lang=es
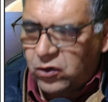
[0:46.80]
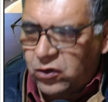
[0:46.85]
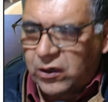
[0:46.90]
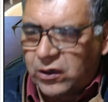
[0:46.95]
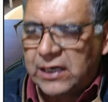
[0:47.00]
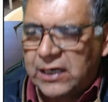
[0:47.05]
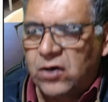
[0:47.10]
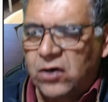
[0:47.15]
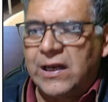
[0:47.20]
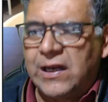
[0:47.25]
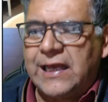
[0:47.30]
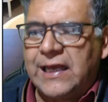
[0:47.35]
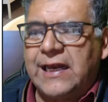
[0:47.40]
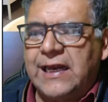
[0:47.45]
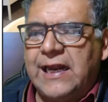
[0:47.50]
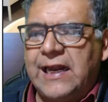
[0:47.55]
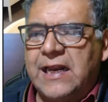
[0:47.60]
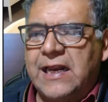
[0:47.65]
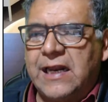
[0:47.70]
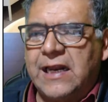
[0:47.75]
que no le
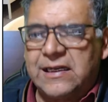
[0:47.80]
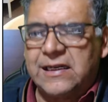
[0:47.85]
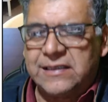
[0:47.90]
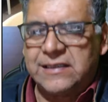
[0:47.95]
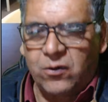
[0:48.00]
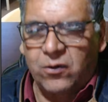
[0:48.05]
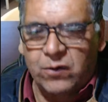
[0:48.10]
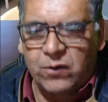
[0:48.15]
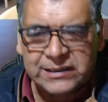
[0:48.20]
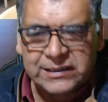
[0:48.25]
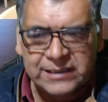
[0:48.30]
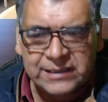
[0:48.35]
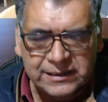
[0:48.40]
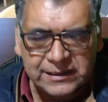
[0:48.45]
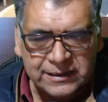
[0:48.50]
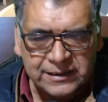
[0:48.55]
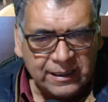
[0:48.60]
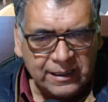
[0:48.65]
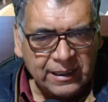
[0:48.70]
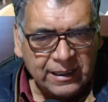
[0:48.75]
crean a las
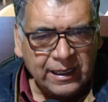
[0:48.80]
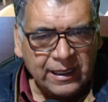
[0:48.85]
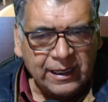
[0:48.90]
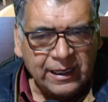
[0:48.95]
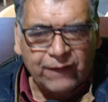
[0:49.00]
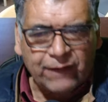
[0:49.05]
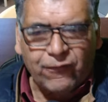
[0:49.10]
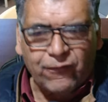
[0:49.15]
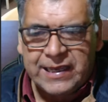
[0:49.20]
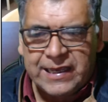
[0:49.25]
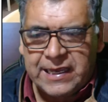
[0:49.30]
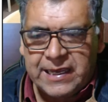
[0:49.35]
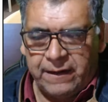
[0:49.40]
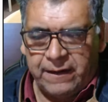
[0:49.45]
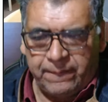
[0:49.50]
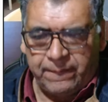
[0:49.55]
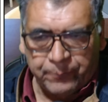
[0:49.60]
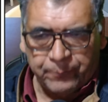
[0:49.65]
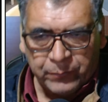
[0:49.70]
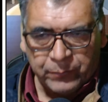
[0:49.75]
encuestas que
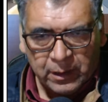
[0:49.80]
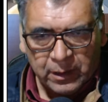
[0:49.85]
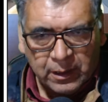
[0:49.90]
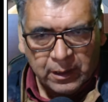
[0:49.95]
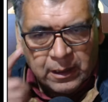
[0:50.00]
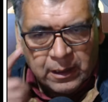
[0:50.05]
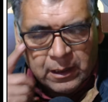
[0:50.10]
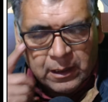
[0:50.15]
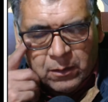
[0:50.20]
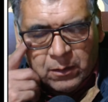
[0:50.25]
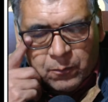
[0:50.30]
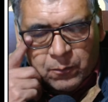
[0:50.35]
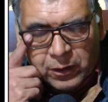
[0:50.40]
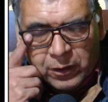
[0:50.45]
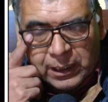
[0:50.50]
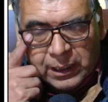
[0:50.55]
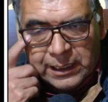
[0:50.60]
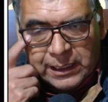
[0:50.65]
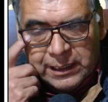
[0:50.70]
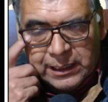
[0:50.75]
fallan,
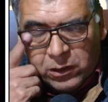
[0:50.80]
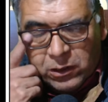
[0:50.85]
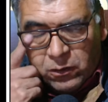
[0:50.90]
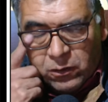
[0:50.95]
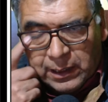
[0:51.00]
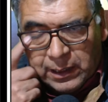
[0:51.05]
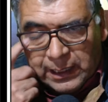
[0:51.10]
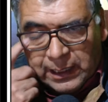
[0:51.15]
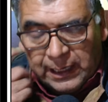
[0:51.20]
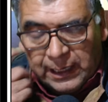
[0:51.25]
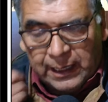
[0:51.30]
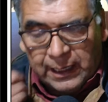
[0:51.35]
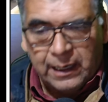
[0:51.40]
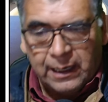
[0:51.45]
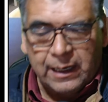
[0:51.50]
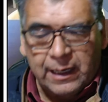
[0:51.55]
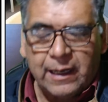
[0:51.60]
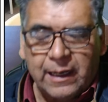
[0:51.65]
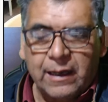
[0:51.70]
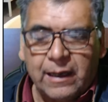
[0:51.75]
porque dijo
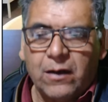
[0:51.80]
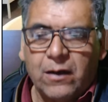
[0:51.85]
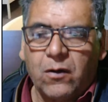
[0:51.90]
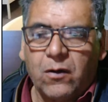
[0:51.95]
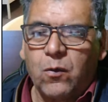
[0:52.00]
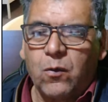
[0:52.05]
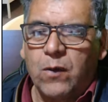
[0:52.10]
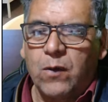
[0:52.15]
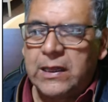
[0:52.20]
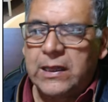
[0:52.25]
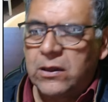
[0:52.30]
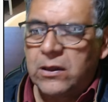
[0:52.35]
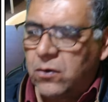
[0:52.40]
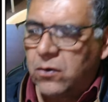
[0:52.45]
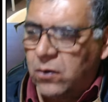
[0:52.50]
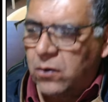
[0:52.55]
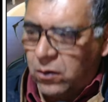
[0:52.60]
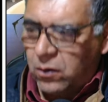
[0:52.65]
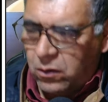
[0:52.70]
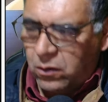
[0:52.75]
que
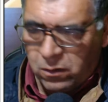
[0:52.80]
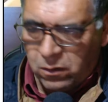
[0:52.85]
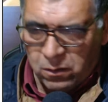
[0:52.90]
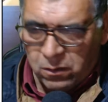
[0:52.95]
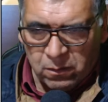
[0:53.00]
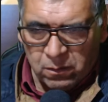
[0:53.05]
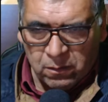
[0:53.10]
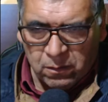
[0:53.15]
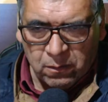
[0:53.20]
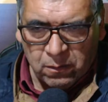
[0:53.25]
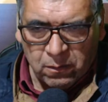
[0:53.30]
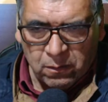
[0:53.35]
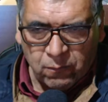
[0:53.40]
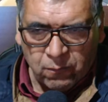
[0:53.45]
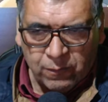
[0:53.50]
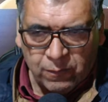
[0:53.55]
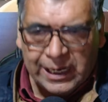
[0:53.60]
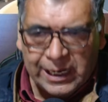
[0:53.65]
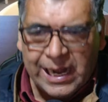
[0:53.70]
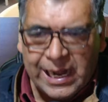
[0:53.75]
cuando
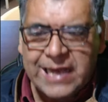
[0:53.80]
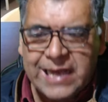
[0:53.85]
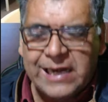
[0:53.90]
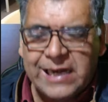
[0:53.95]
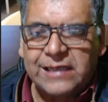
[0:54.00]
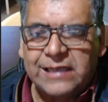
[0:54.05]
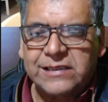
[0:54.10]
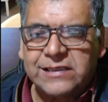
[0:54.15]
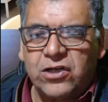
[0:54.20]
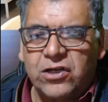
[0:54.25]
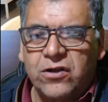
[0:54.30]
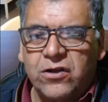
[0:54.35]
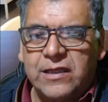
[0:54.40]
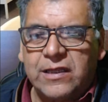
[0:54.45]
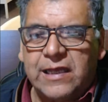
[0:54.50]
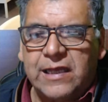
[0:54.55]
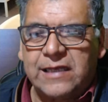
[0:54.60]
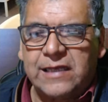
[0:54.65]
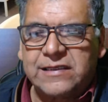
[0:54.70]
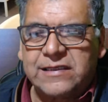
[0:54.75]
fue la elección
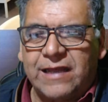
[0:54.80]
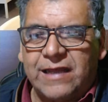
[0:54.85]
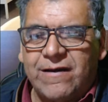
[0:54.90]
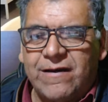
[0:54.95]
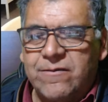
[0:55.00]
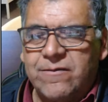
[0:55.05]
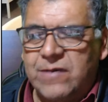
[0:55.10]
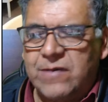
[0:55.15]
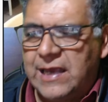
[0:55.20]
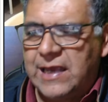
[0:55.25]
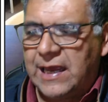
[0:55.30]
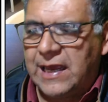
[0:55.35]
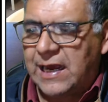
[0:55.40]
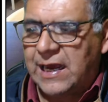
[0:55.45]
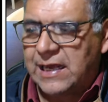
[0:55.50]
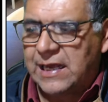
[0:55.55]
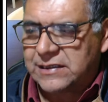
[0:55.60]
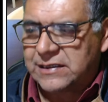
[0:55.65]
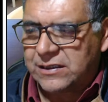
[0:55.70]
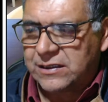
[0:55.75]
de Esteban
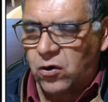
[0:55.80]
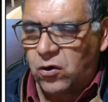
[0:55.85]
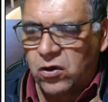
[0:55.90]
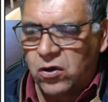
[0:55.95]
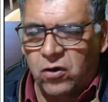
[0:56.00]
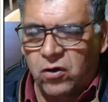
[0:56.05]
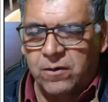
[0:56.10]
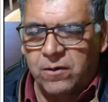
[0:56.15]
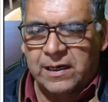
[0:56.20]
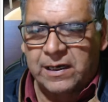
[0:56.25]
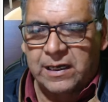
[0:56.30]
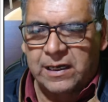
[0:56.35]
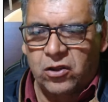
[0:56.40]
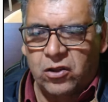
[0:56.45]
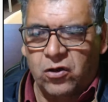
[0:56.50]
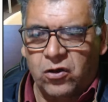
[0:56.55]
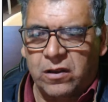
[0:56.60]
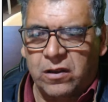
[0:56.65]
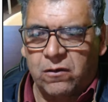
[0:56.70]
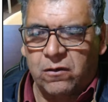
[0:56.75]
Villegas, hoy
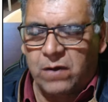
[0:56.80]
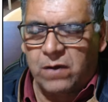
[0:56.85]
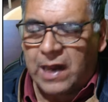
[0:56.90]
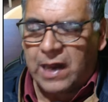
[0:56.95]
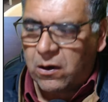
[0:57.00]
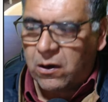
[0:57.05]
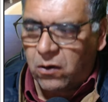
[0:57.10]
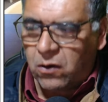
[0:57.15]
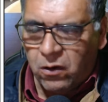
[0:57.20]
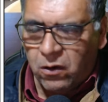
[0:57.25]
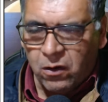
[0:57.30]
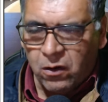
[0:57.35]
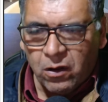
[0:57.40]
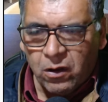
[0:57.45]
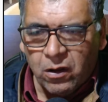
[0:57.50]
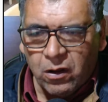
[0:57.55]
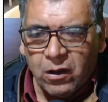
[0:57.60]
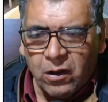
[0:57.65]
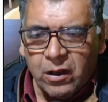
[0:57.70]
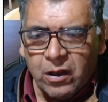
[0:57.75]
gobernador de Durango,
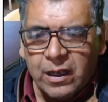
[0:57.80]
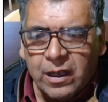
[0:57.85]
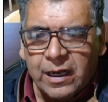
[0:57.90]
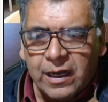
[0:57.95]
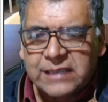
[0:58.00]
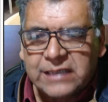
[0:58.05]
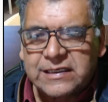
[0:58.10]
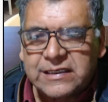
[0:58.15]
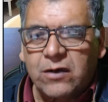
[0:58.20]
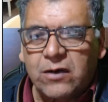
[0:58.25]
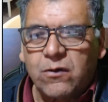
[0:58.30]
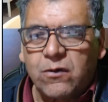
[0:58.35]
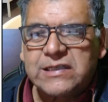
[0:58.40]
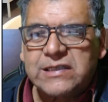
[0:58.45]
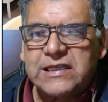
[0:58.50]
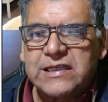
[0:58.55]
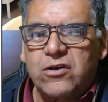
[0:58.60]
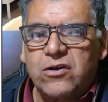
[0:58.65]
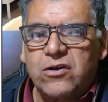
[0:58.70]
las encuestas lo